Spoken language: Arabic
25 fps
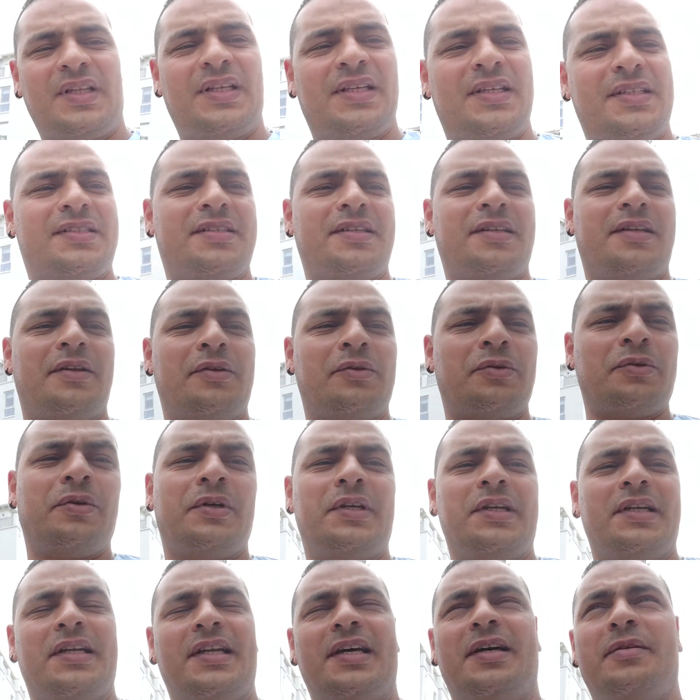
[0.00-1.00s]
يسأله
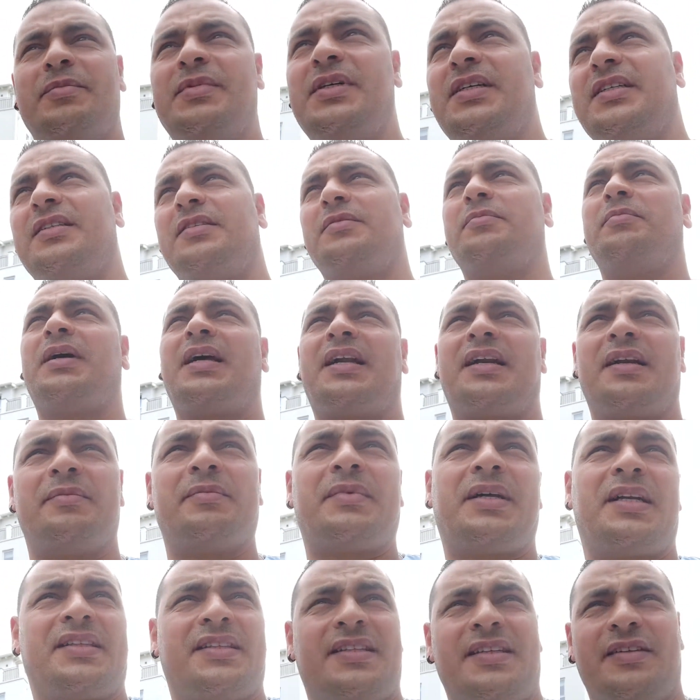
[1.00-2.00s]
لي العباد مرة
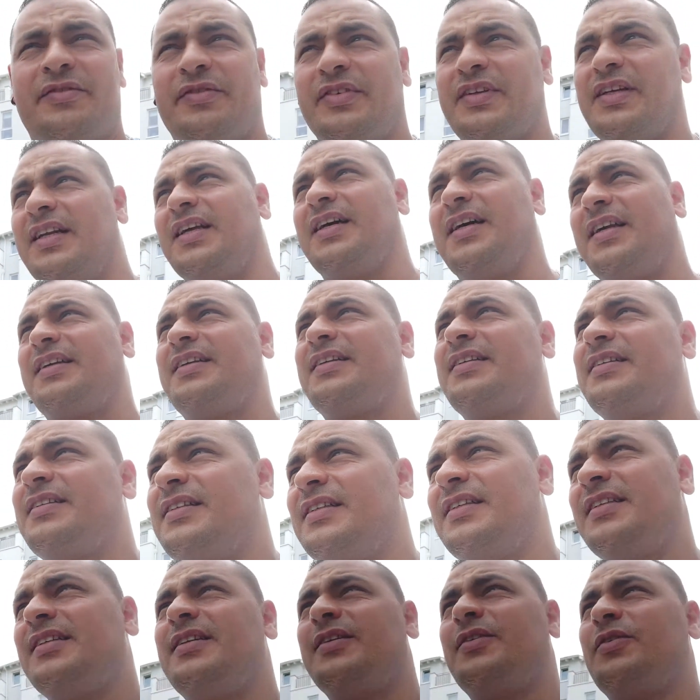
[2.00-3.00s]
مرتين في النهار
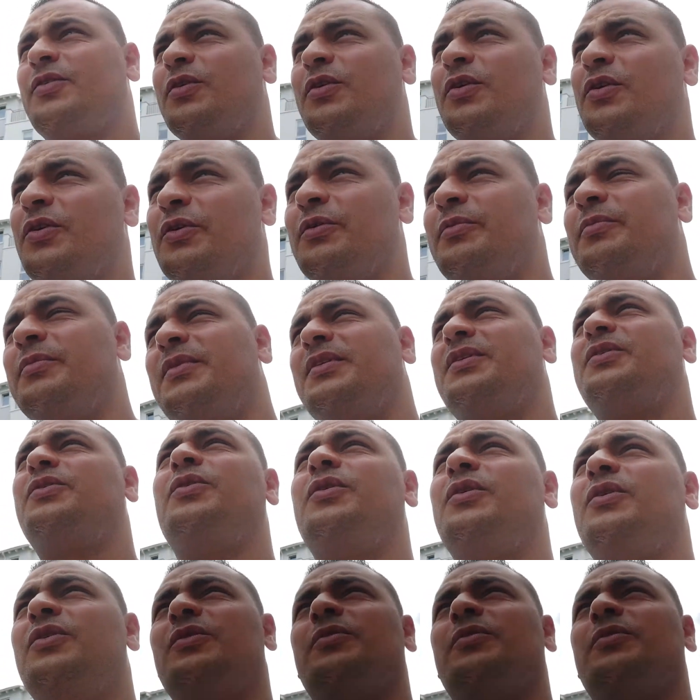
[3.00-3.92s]
كل يوم كل